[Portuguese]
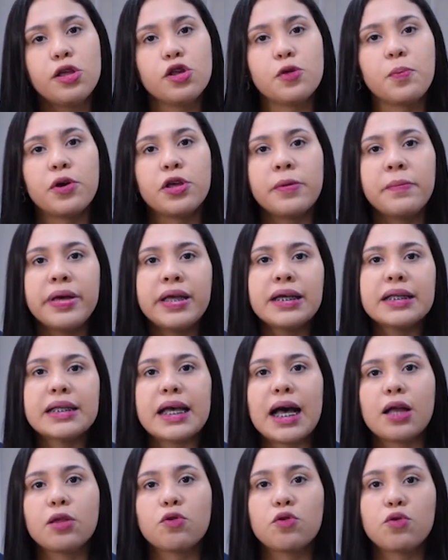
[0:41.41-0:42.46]

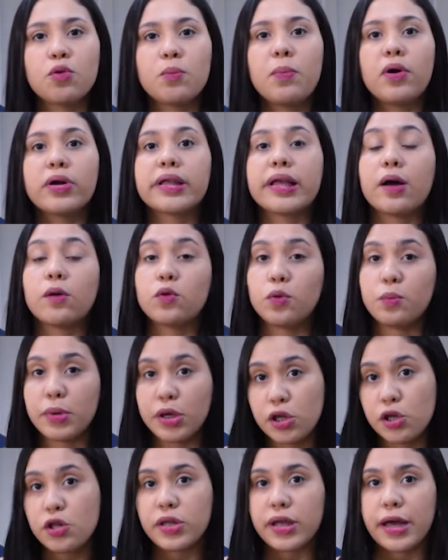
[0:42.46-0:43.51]
disponibilizados no portal do
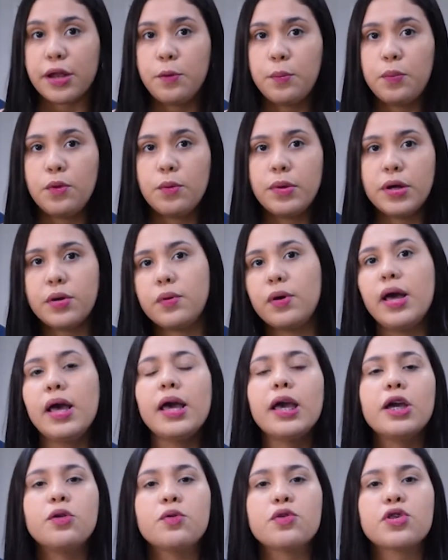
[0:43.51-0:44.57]
Ministério Público
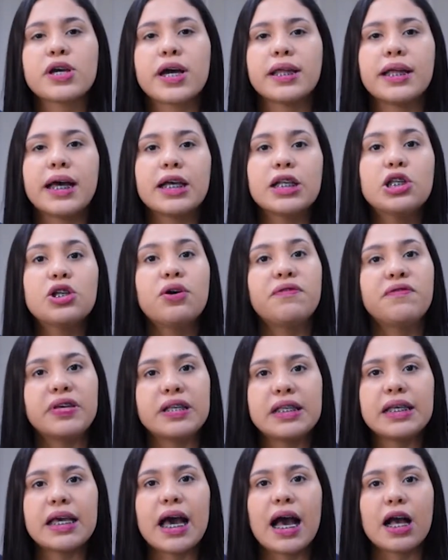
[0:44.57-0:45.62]
e nos canais
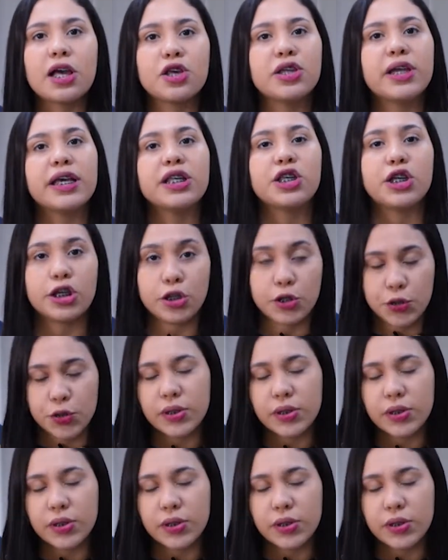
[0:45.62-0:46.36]
oficiais nas redes